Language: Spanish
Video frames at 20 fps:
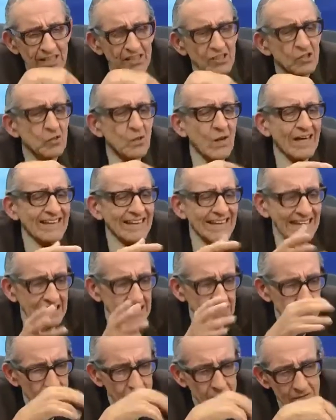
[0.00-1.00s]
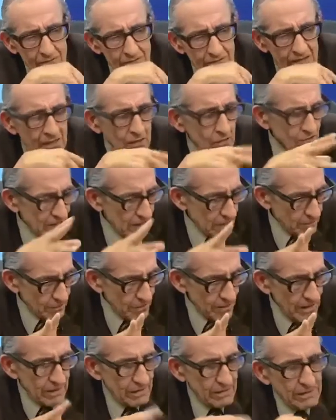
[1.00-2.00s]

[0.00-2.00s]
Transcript: en su adentro y cosas por el